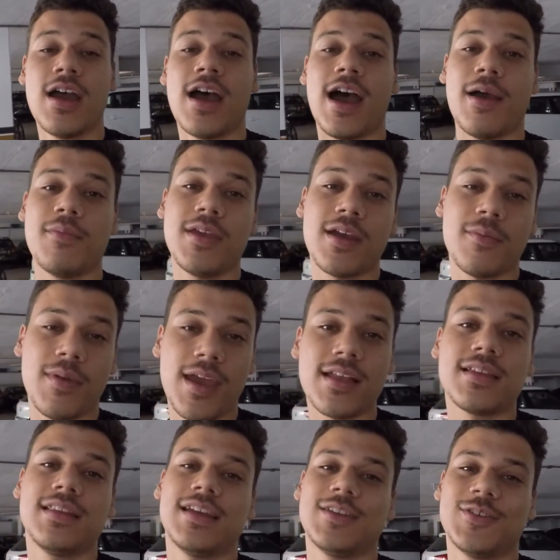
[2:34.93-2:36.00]
A minha
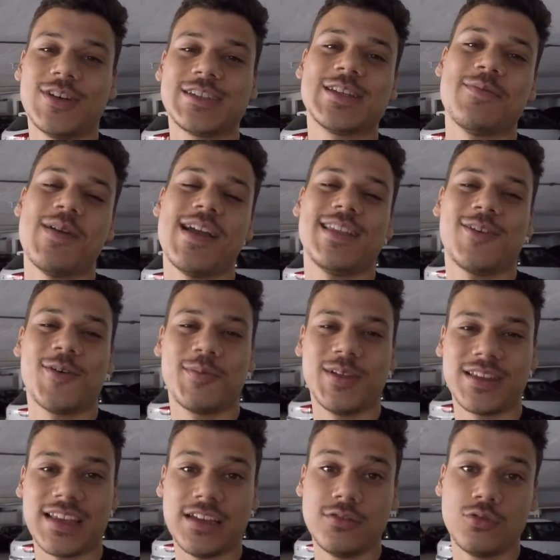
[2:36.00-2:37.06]
meta, né, a nossa meta é
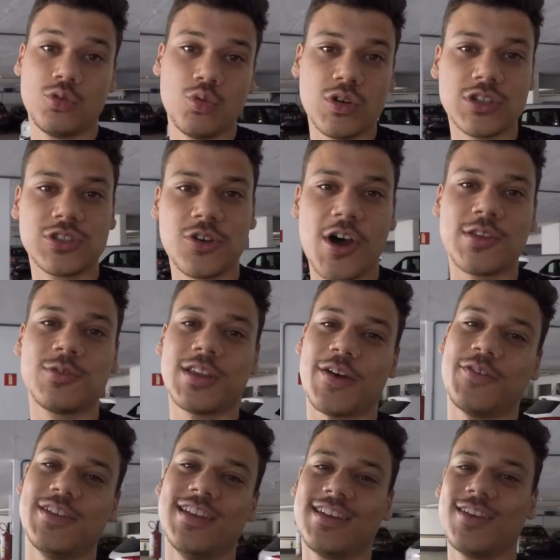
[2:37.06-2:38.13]
completar em duas horas. Vou estar tá
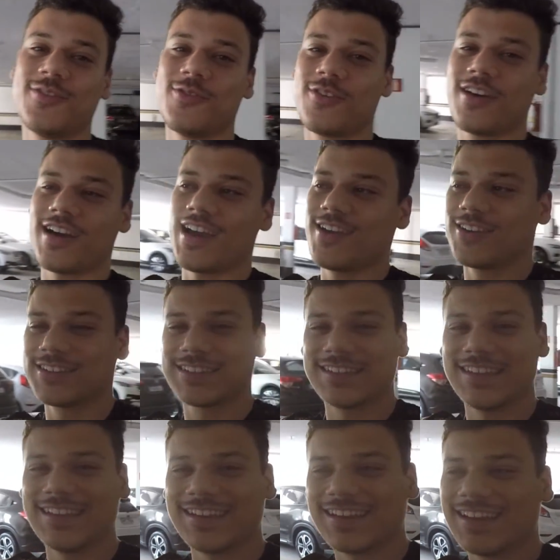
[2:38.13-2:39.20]
fazendo aqui com o Caio, ó, se
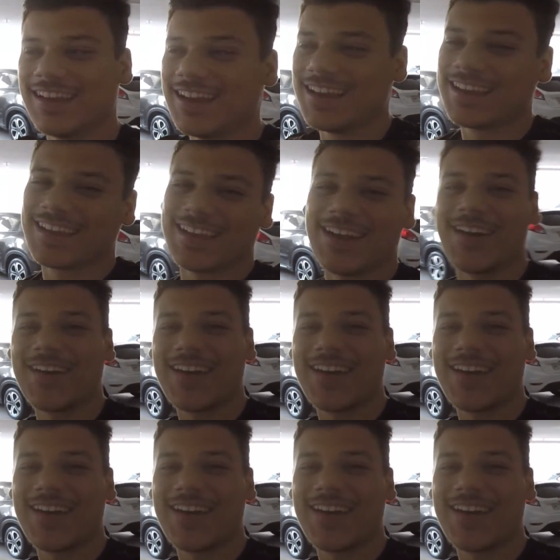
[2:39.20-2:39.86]
liga, aí, que é o